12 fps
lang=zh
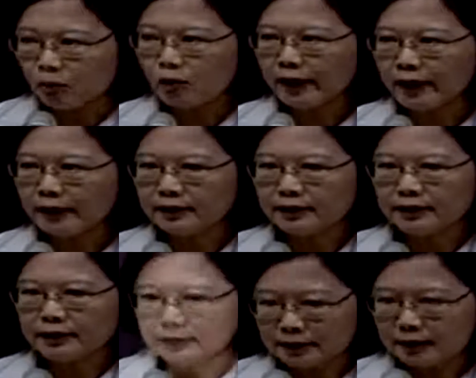抹黑、
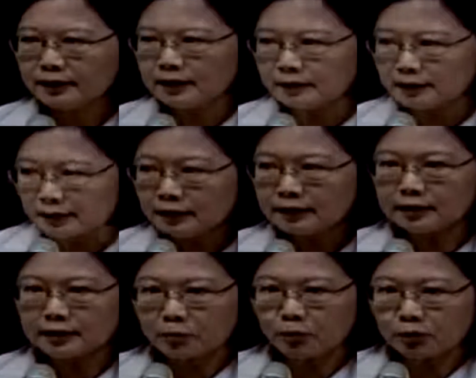进行人
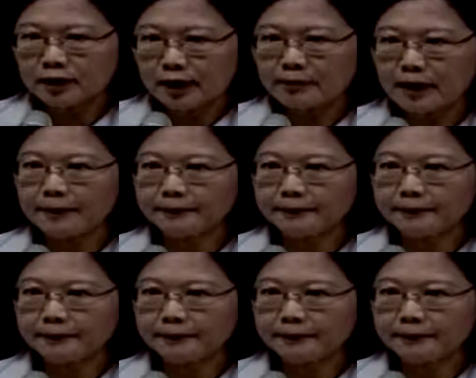格的抹杀